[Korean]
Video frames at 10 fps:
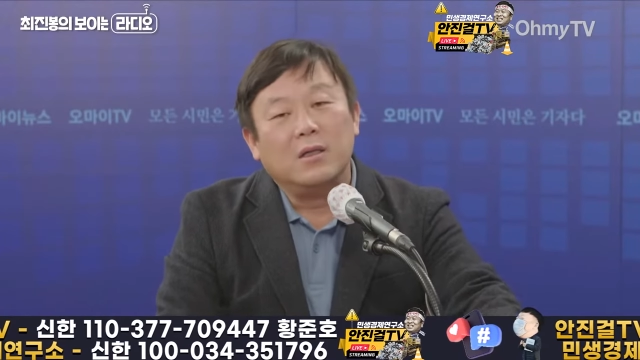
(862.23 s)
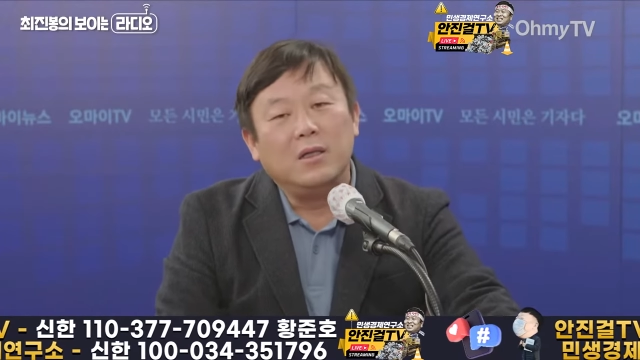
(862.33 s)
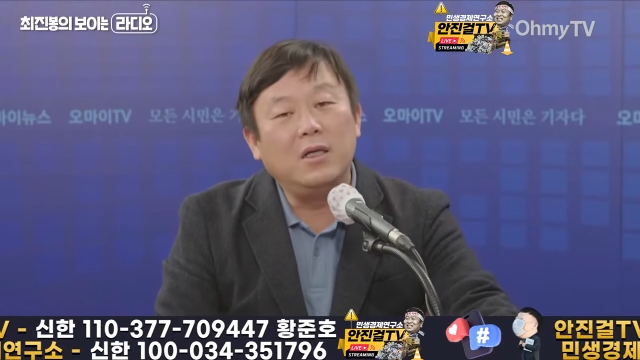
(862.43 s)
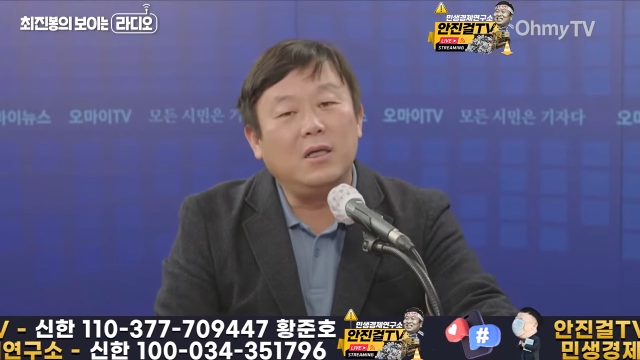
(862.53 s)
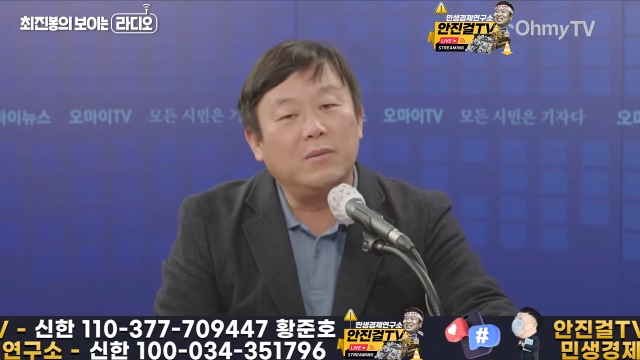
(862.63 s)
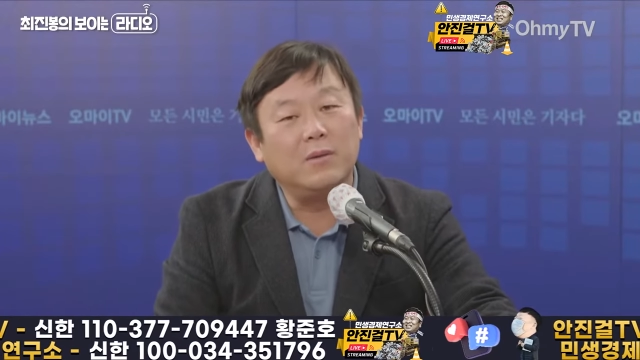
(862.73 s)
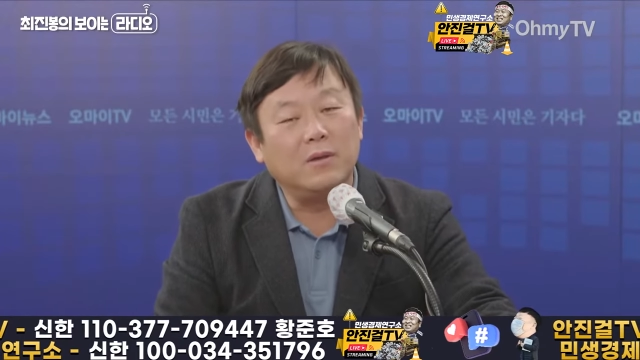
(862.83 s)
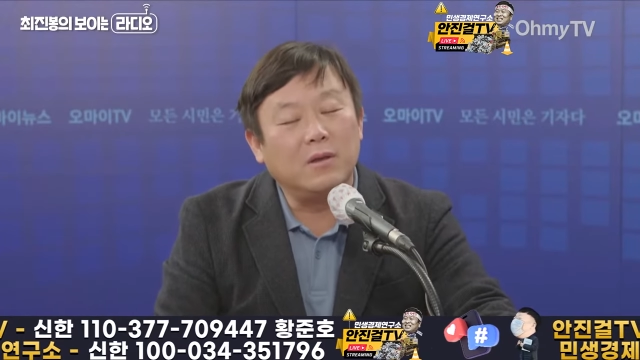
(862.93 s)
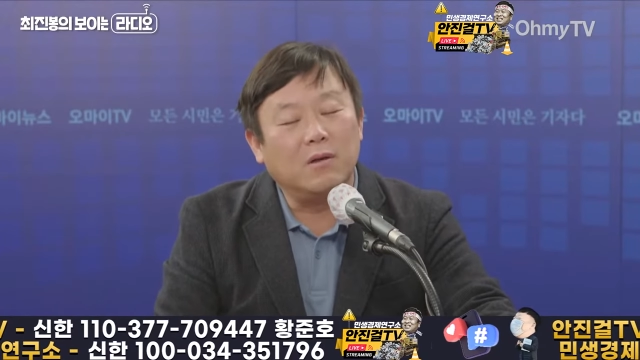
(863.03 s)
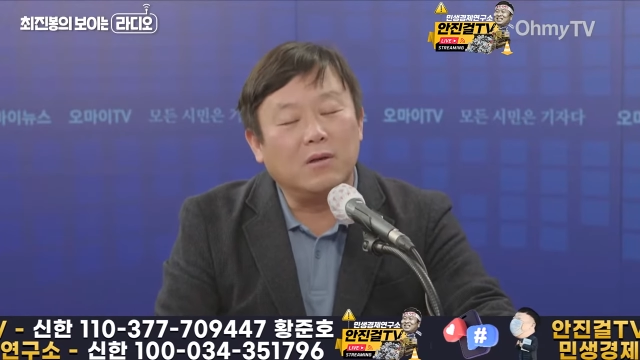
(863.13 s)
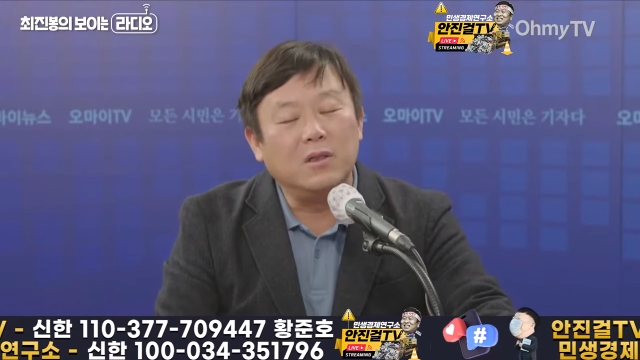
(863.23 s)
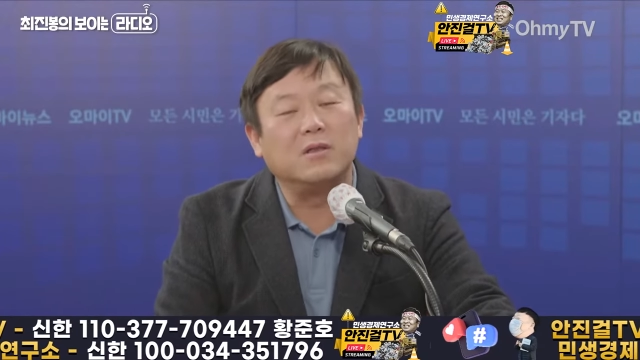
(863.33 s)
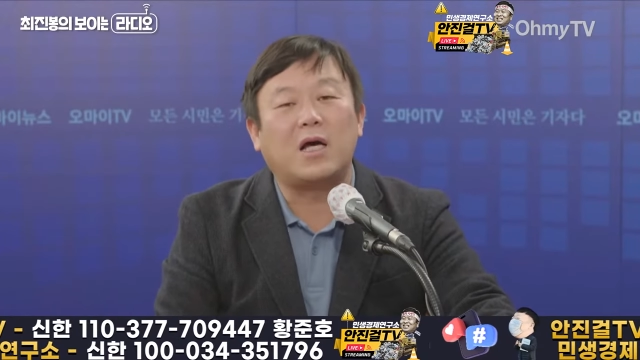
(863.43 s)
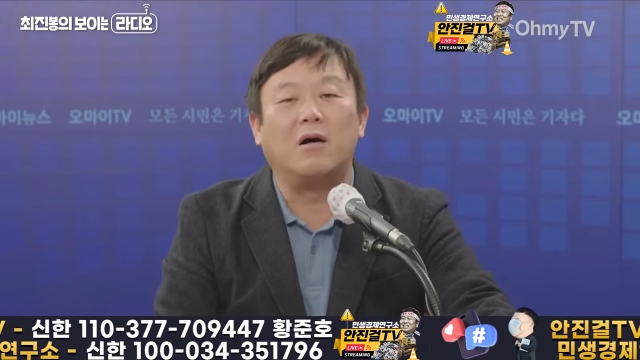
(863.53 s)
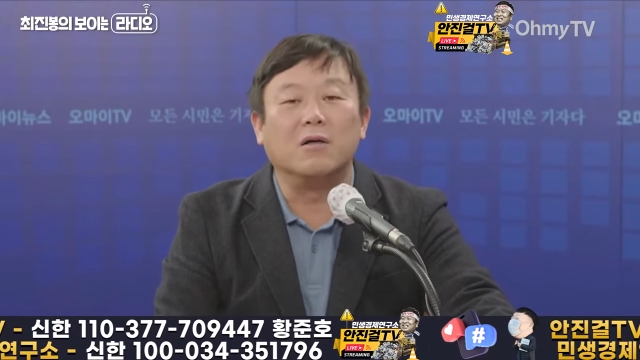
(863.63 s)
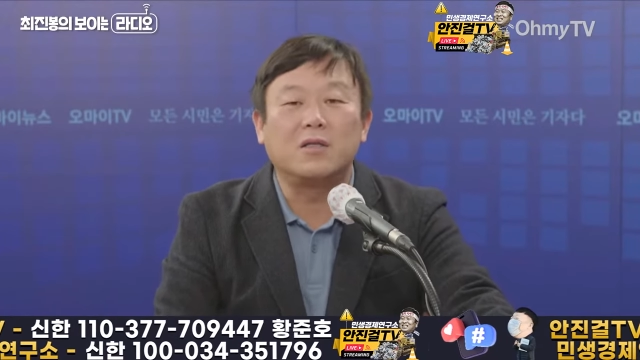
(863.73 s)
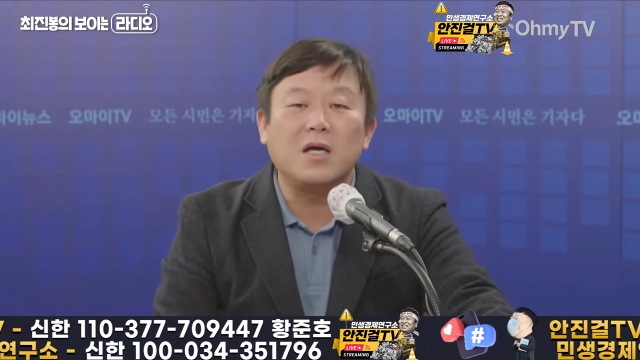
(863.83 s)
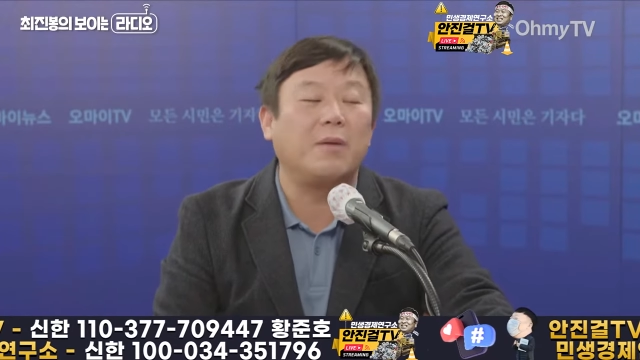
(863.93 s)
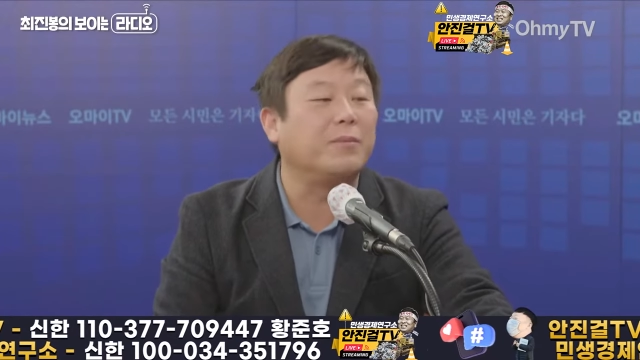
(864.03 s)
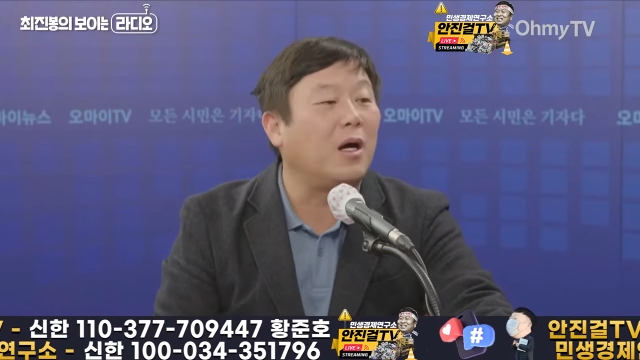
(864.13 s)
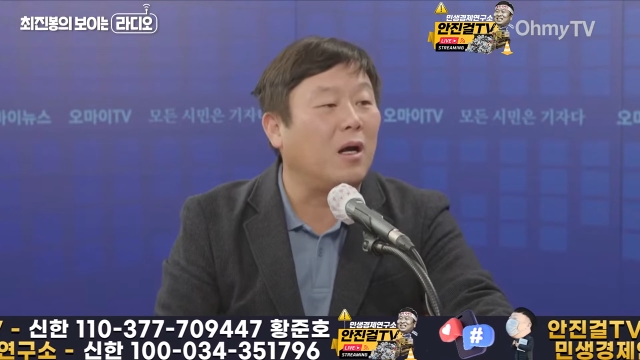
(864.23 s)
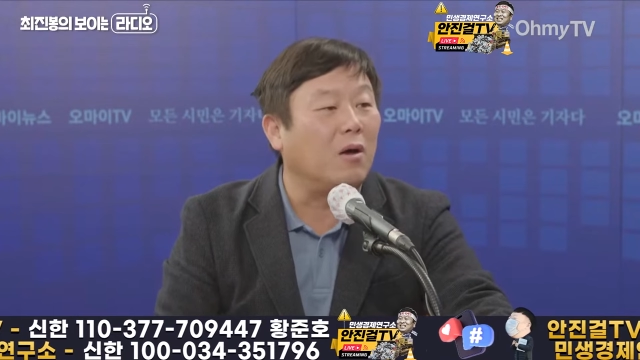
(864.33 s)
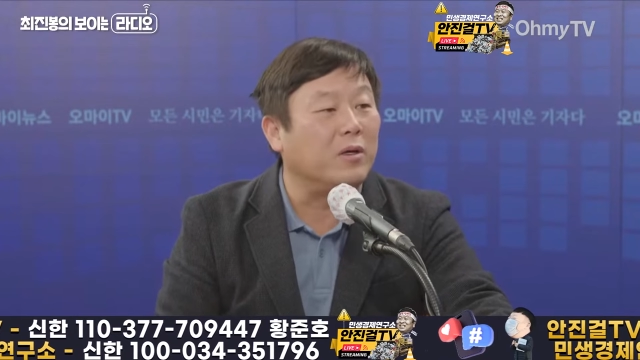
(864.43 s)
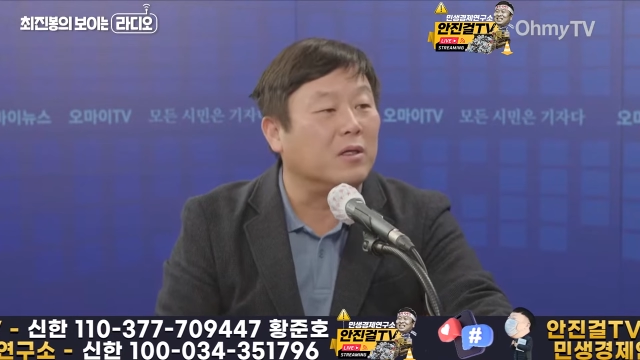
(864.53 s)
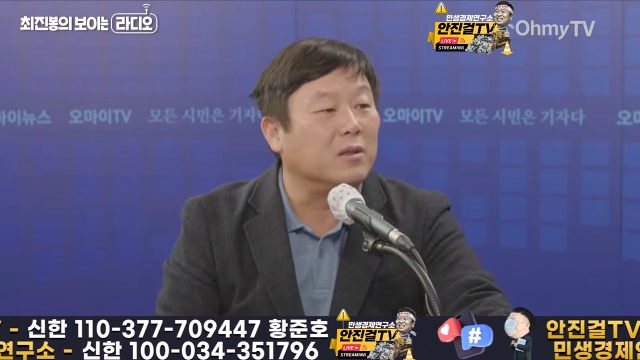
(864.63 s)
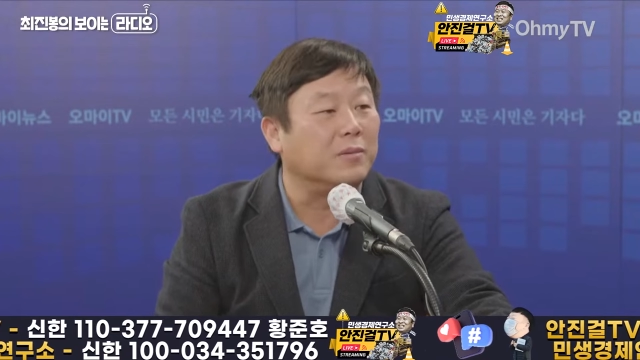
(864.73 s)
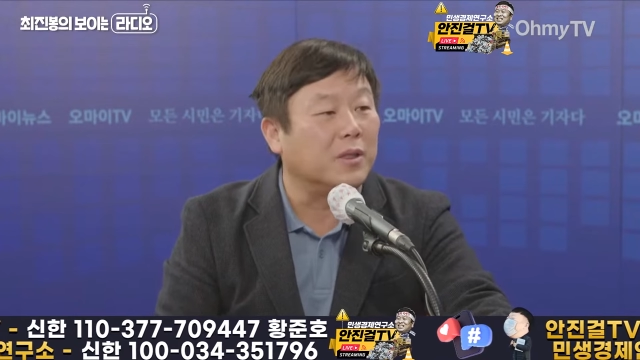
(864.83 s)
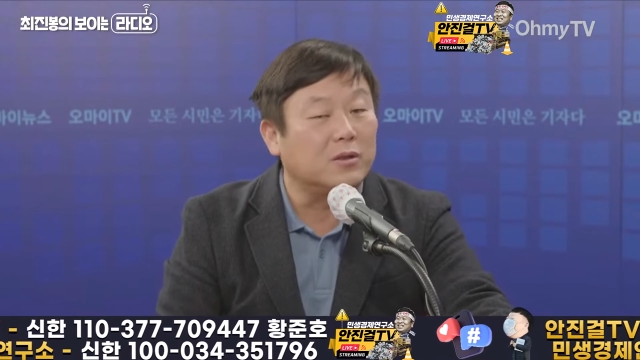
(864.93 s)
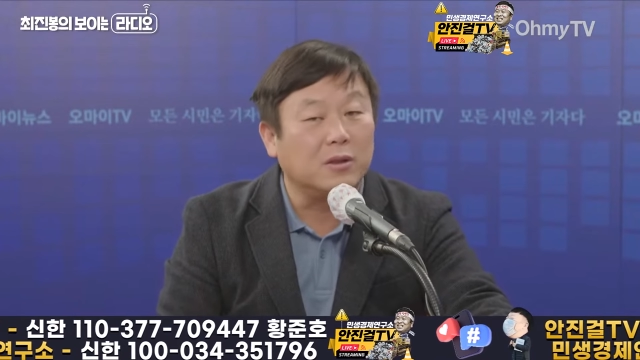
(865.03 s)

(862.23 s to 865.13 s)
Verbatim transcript: 이 이거 다 어떻게 감당하려고 이런 겁니까?